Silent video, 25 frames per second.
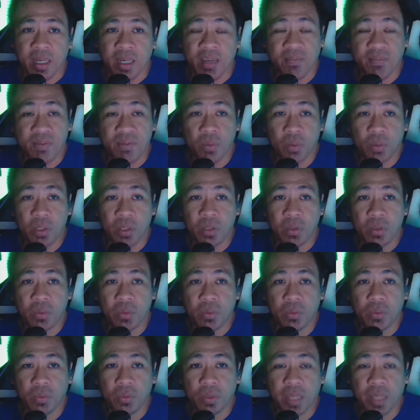if you wanted
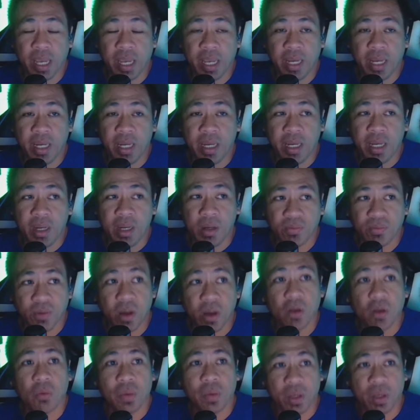to gain
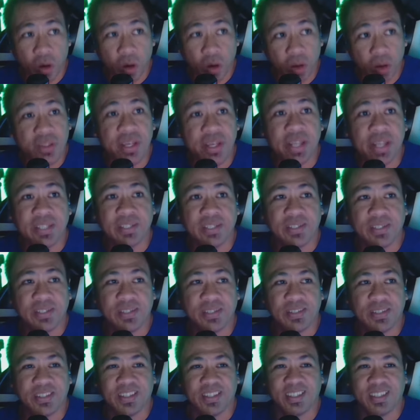following
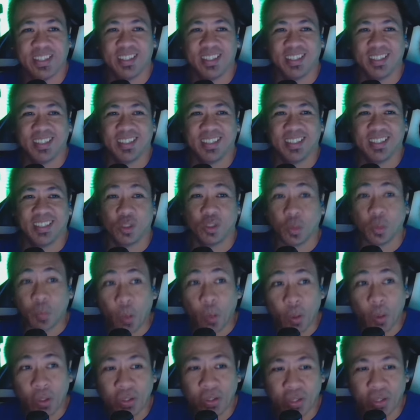audience
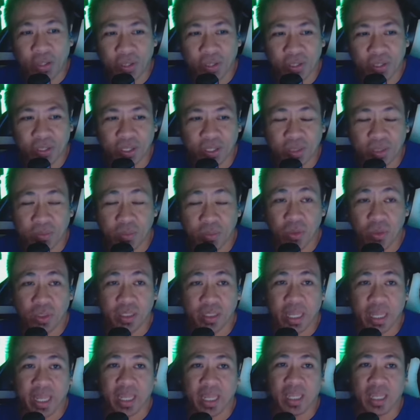supporters
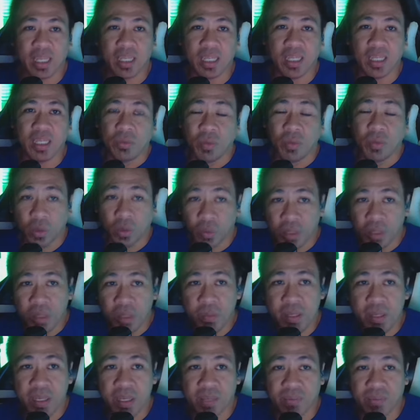boosting will
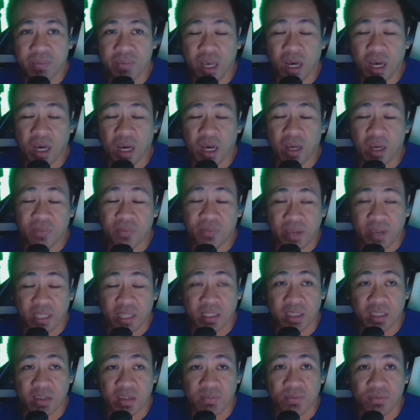only be uh,
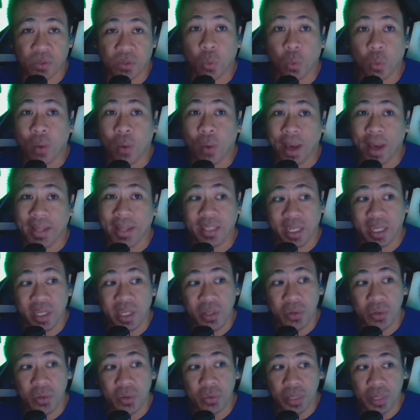effective to widen
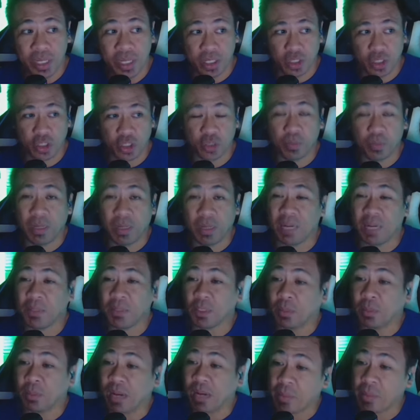your reach para
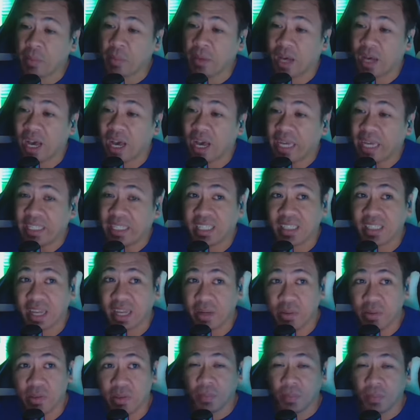mas marami makakita
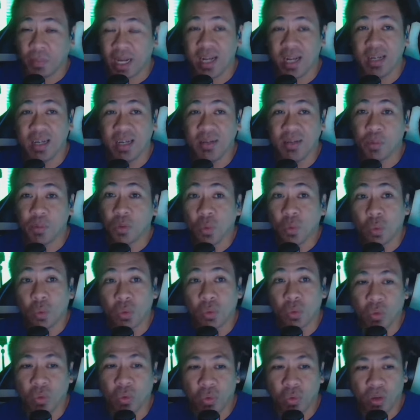sa'yo. Parang
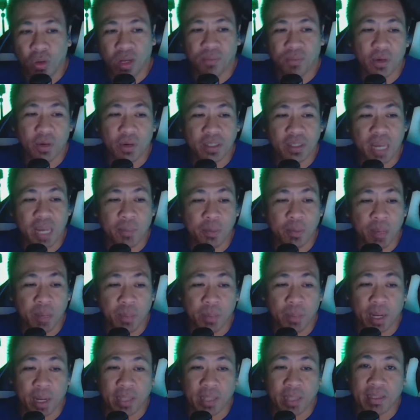produkto. For example, may
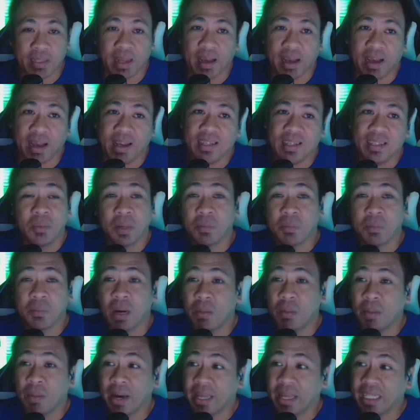product ka.
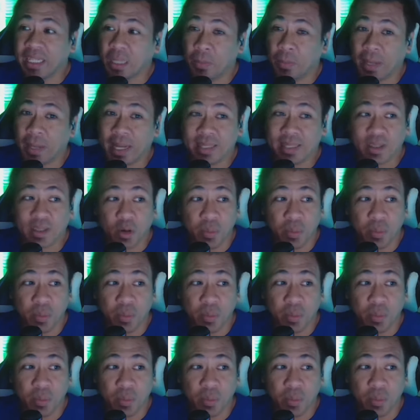Magbabayad ka para sa